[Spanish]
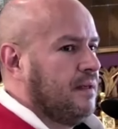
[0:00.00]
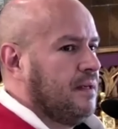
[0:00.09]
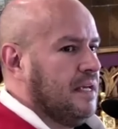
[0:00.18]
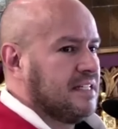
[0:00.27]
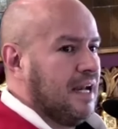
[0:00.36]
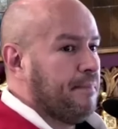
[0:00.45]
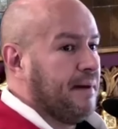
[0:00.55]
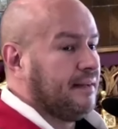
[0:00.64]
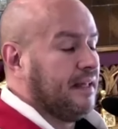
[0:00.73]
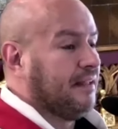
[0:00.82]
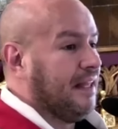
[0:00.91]
Y esa es la
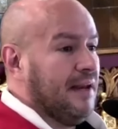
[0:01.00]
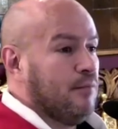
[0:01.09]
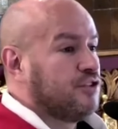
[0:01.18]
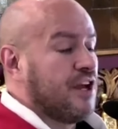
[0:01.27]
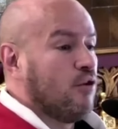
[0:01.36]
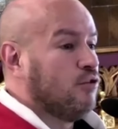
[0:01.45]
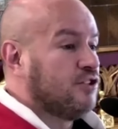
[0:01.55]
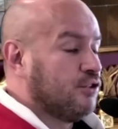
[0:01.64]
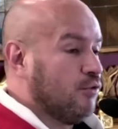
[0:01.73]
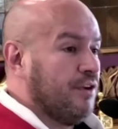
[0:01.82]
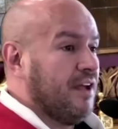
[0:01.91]
parte que tenemos que
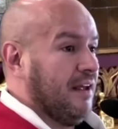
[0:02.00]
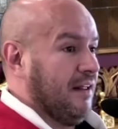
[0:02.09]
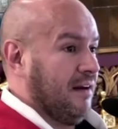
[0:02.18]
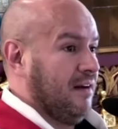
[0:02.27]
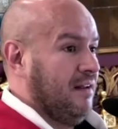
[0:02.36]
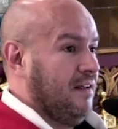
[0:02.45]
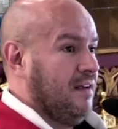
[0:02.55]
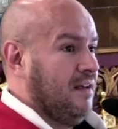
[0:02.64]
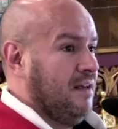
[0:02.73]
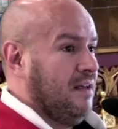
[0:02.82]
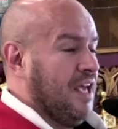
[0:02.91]
construir.
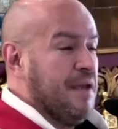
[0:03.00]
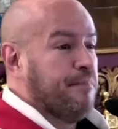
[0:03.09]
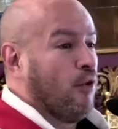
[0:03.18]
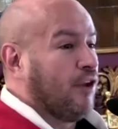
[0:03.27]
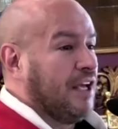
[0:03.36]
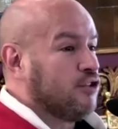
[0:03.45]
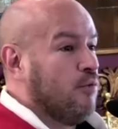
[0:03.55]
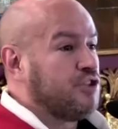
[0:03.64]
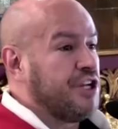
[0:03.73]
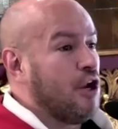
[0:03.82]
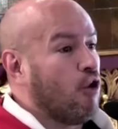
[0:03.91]
Y porque
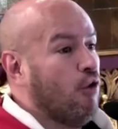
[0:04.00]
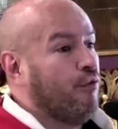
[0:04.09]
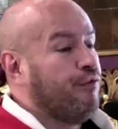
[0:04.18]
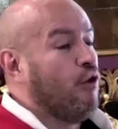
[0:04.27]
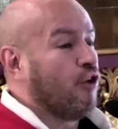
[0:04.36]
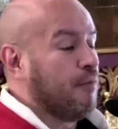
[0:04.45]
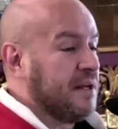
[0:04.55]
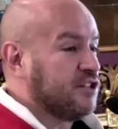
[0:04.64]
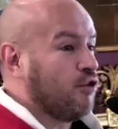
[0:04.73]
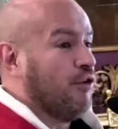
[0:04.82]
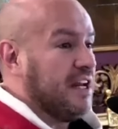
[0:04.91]
somos inconformes
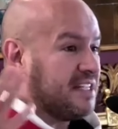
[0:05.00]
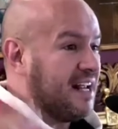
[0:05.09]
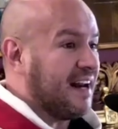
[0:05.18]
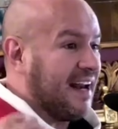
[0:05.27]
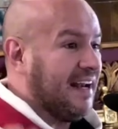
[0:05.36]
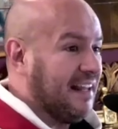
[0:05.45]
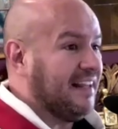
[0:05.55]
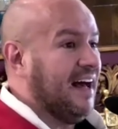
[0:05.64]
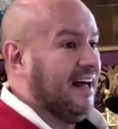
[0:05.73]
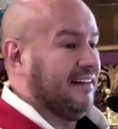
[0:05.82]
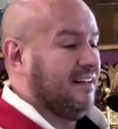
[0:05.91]
con esa
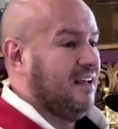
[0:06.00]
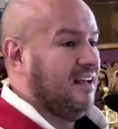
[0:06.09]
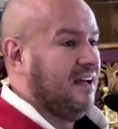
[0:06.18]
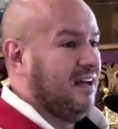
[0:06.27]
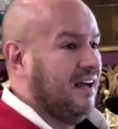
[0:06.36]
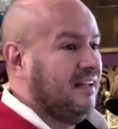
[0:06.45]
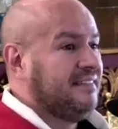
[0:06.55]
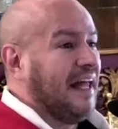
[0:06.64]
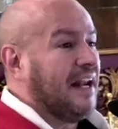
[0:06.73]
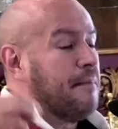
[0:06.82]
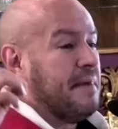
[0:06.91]
realidad,
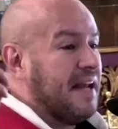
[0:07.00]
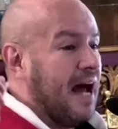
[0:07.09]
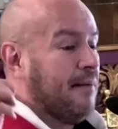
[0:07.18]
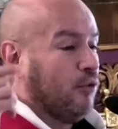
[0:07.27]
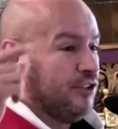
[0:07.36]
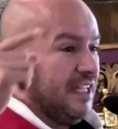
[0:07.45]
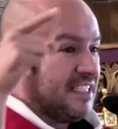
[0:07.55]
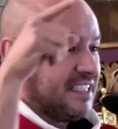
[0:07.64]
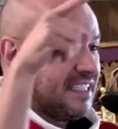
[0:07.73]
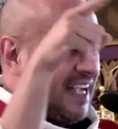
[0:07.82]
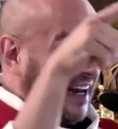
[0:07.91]
terminamos
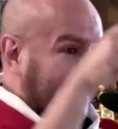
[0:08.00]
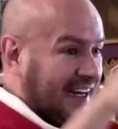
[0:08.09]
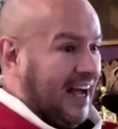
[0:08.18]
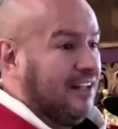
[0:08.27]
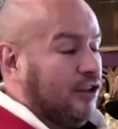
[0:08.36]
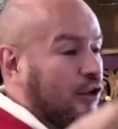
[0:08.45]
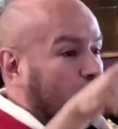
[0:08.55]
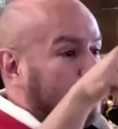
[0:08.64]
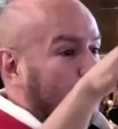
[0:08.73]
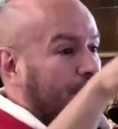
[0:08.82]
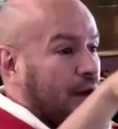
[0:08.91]
descargando
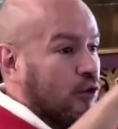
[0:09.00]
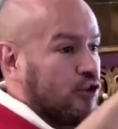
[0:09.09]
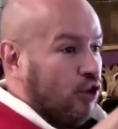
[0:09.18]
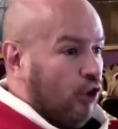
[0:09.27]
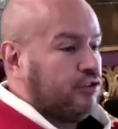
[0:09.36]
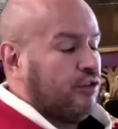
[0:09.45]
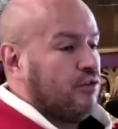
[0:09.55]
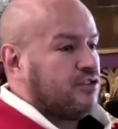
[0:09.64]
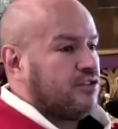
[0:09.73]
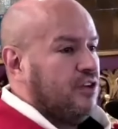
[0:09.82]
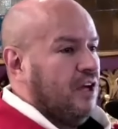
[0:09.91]
sobre los
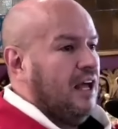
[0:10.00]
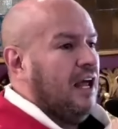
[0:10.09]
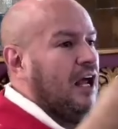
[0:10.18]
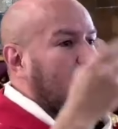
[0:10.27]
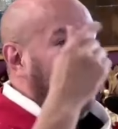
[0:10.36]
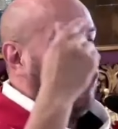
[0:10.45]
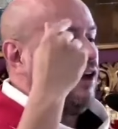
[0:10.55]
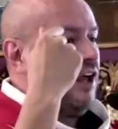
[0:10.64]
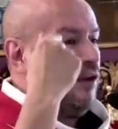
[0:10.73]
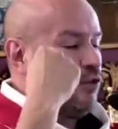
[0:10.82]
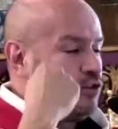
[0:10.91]
otros lo que
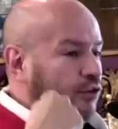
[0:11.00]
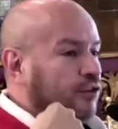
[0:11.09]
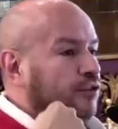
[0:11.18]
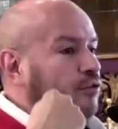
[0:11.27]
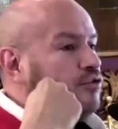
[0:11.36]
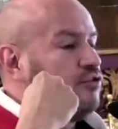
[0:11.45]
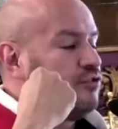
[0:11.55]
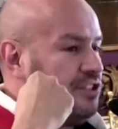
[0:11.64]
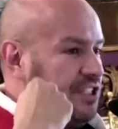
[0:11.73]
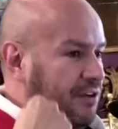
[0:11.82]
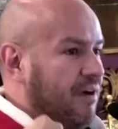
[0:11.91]
nosotros
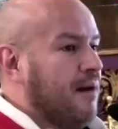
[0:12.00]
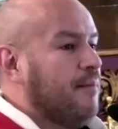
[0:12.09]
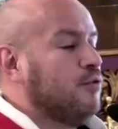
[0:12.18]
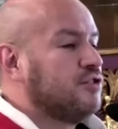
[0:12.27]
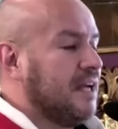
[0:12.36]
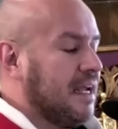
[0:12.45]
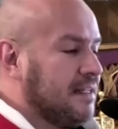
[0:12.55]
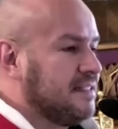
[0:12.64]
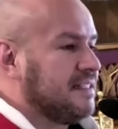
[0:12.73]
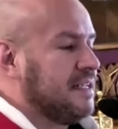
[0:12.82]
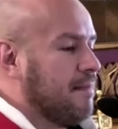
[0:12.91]
llevamos
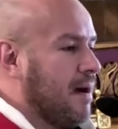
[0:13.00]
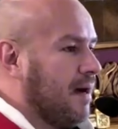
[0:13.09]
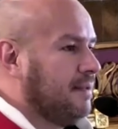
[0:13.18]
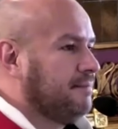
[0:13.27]
encima.